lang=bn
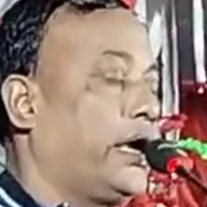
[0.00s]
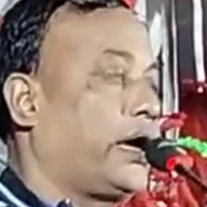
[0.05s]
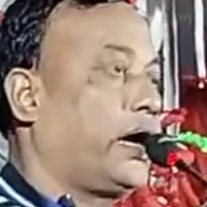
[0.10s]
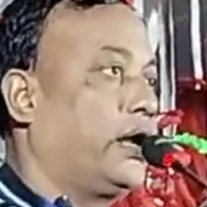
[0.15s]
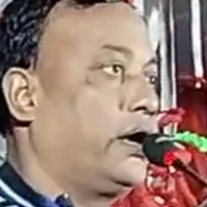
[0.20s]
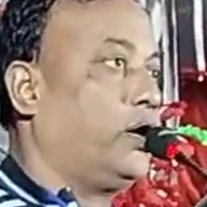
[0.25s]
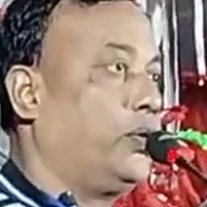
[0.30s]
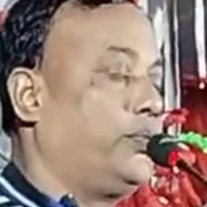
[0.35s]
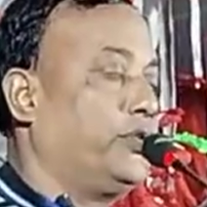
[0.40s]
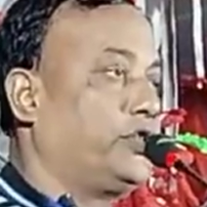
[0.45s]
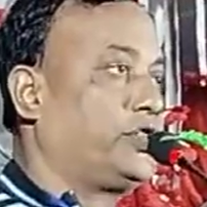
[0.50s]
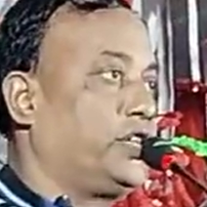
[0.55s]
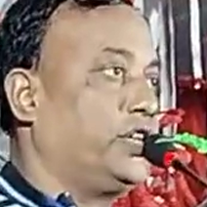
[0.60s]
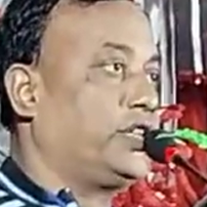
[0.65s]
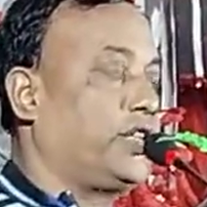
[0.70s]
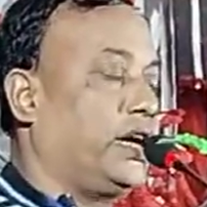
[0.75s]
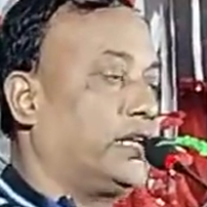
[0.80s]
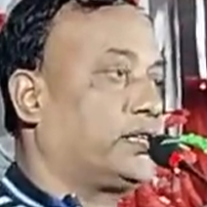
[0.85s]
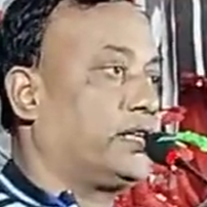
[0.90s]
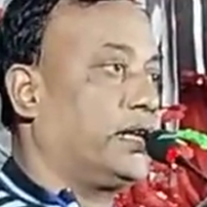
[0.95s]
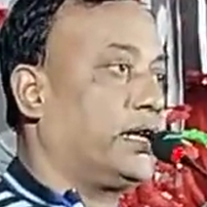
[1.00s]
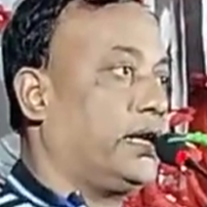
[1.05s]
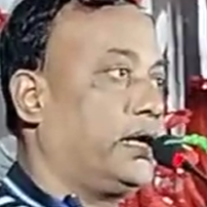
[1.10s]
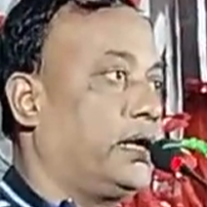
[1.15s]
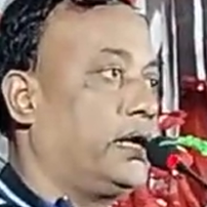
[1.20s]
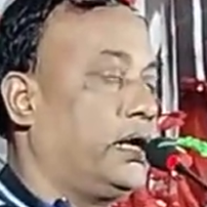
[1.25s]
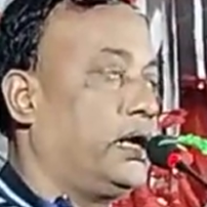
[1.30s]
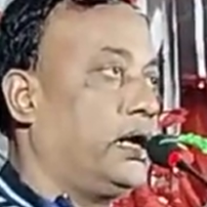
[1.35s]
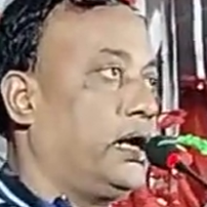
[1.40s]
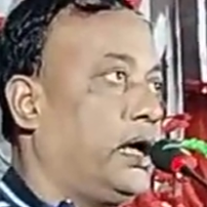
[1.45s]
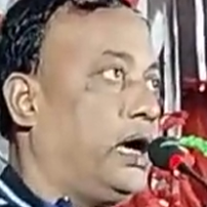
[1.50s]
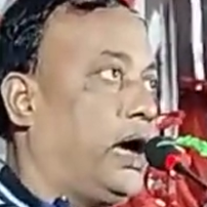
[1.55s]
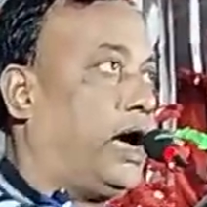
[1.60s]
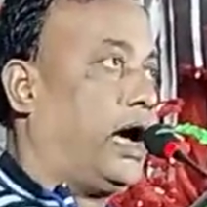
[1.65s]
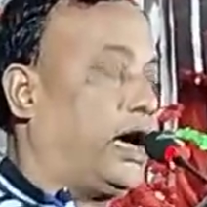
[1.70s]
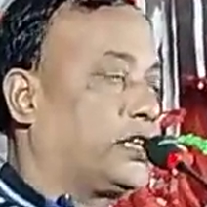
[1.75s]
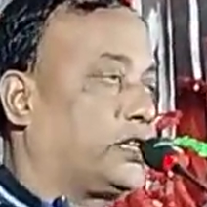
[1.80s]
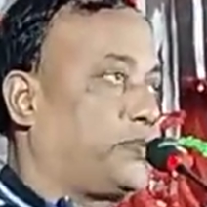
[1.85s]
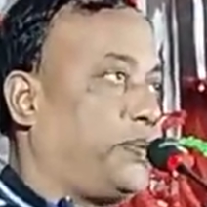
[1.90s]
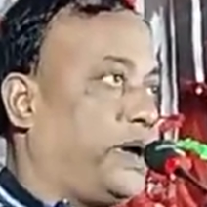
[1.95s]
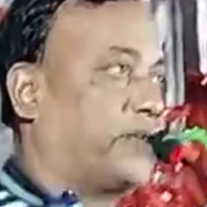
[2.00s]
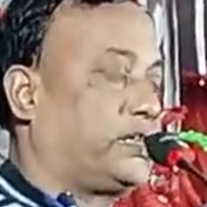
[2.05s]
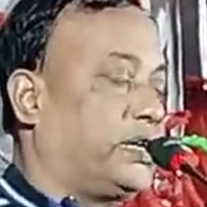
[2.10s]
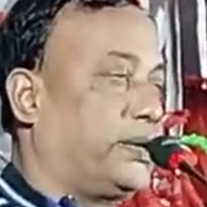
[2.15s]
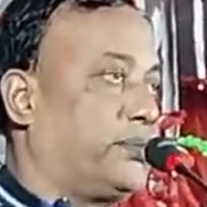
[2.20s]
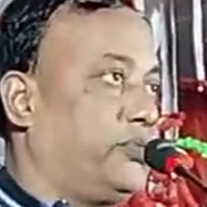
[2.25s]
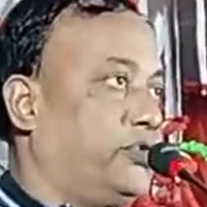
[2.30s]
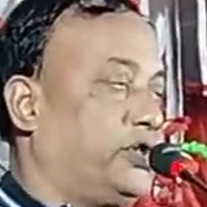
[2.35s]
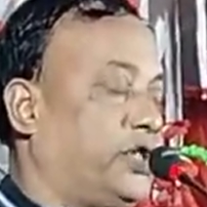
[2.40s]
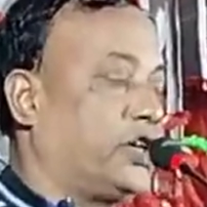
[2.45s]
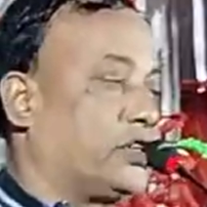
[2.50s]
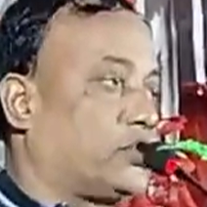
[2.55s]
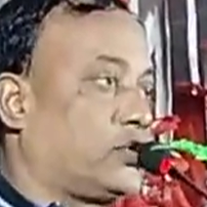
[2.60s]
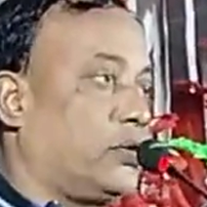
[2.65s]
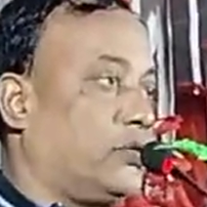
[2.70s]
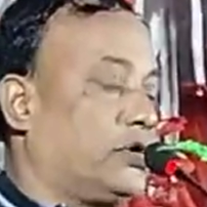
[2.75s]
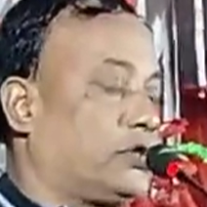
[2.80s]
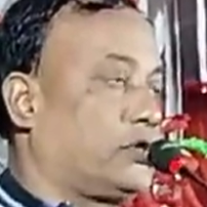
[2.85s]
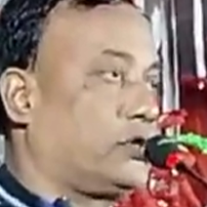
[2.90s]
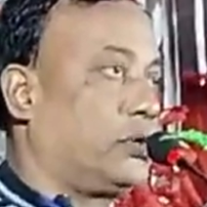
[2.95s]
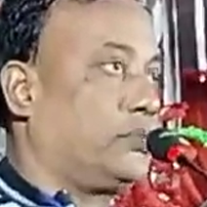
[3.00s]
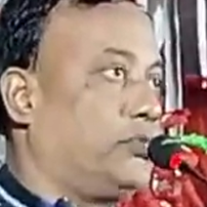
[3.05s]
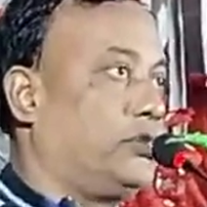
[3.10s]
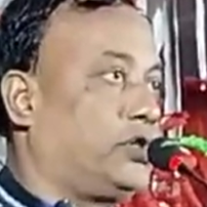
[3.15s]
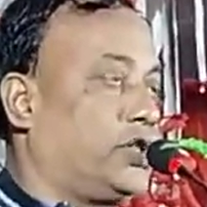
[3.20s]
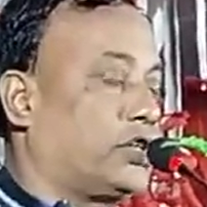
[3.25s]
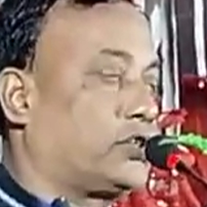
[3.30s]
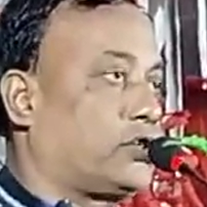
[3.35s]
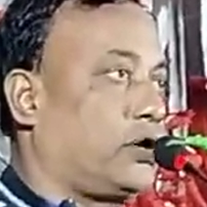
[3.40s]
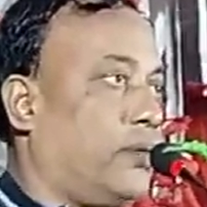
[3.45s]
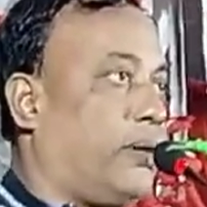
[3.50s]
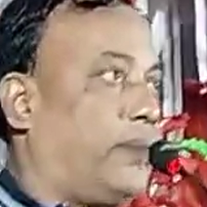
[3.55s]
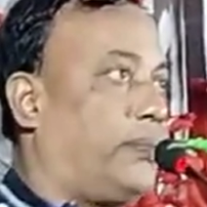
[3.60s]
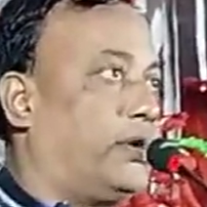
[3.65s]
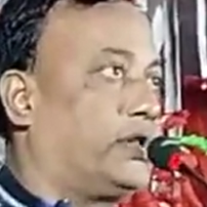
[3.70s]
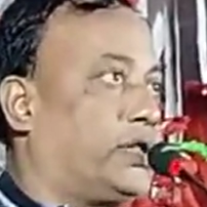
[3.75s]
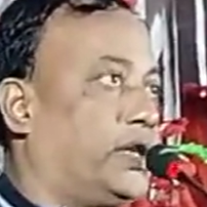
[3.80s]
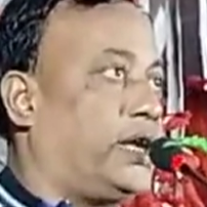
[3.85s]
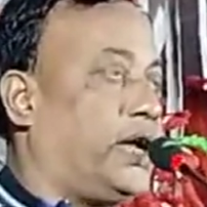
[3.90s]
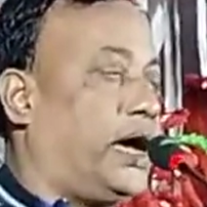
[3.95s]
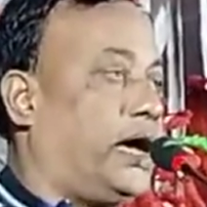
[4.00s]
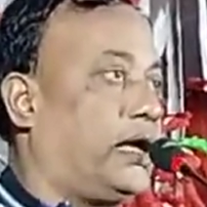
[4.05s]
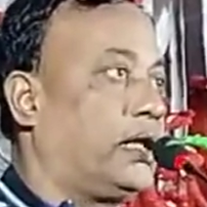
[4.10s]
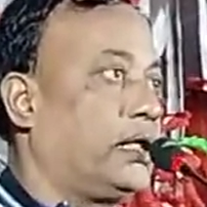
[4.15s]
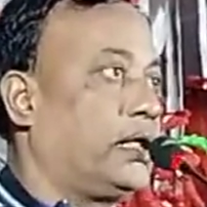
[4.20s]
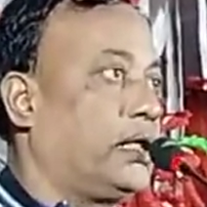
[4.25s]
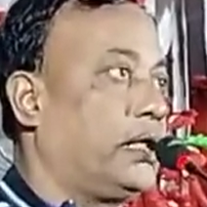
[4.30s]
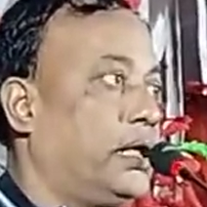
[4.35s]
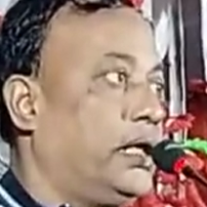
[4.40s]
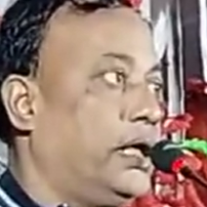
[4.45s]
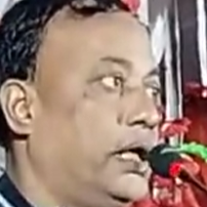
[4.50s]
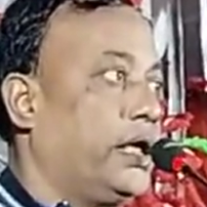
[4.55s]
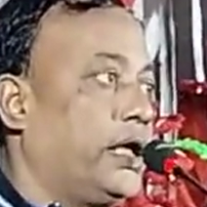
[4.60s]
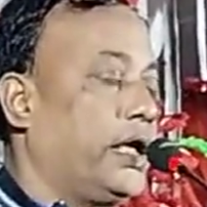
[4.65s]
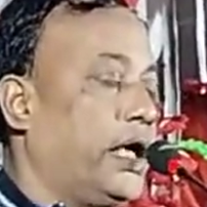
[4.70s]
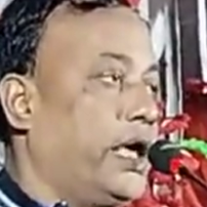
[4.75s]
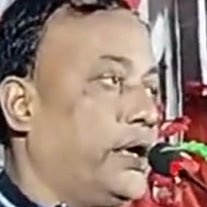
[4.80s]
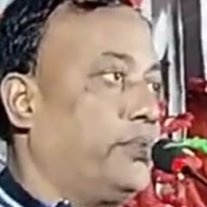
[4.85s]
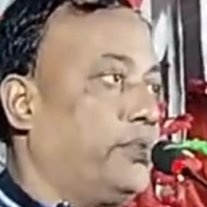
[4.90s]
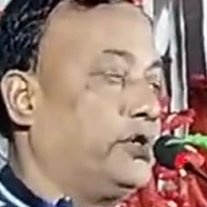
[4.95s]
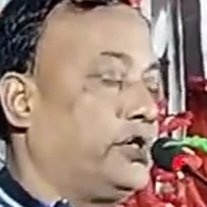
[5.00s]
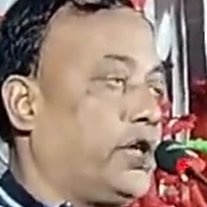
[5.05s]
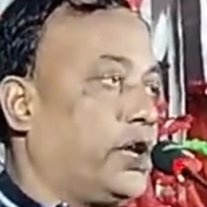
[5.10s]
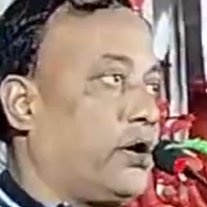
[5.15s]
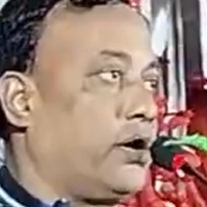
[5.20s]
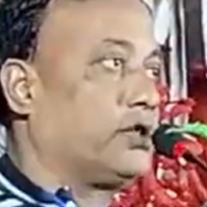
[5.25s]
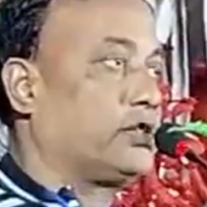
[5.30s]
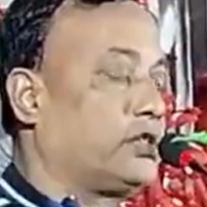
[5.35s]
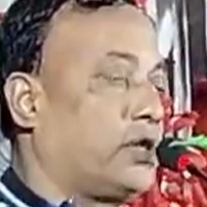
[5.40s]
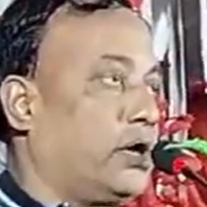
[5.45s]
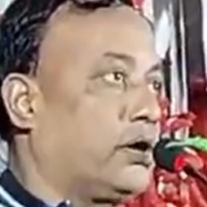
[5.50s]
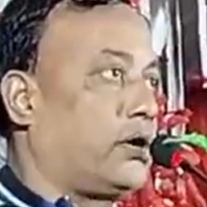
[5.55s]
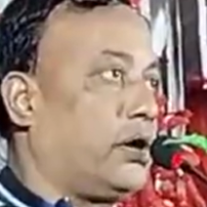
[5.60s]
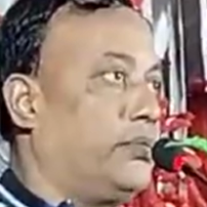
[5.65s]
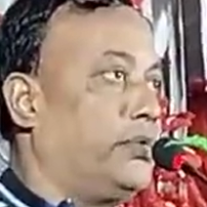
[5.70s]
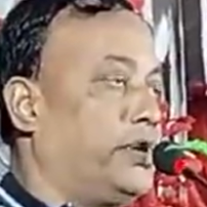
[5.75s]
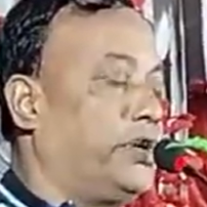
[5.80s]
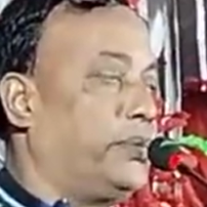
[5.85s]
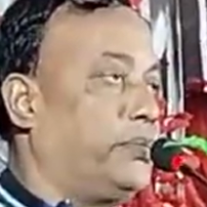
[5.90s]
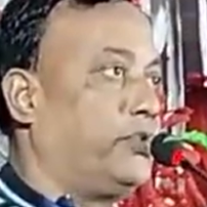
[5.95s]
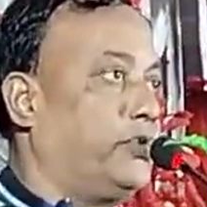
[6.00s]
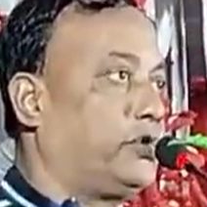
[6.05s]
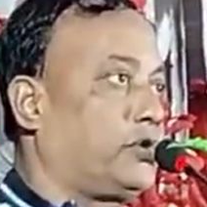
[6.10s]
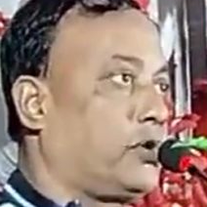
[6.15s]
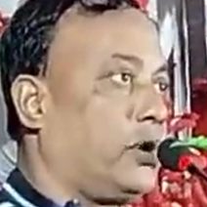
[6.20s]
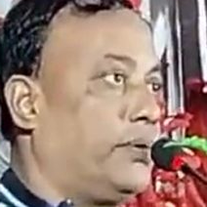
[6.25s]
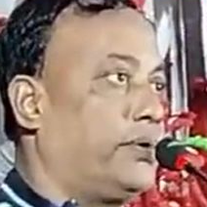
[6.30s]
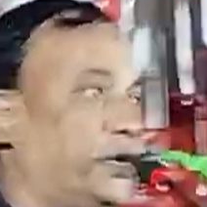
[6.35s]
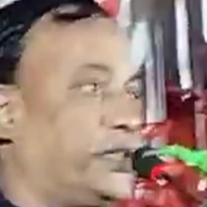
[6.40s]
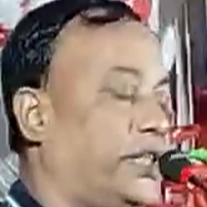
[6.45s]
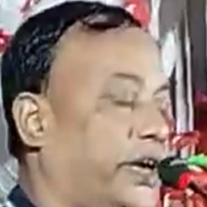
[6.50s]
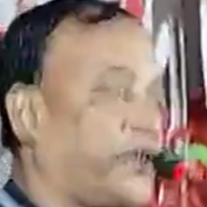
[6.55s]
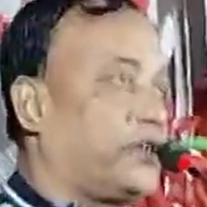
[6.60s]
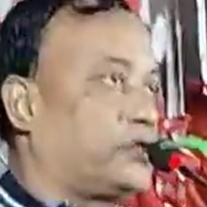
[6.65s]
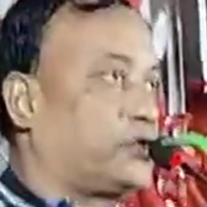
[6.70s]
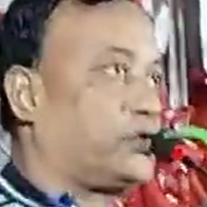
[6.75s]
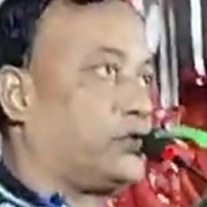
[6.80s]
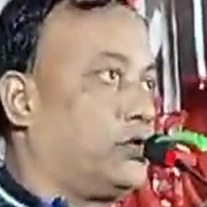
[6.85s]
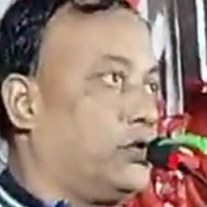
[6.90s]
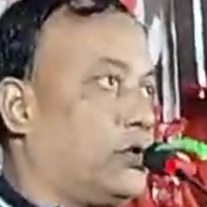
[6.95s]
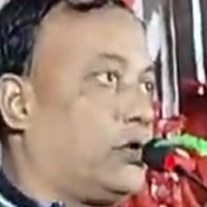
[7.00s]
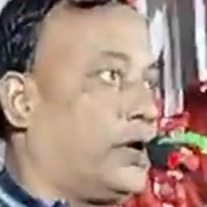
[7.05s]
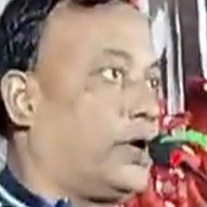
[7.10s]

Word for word: এখানে উপস্থিত আছেন আশপাশের বুথের সমস্ত বুথের সভাপতিরা এই বুথের অঞ্চল কমিটি বুথ কমিটি থেকে শুরু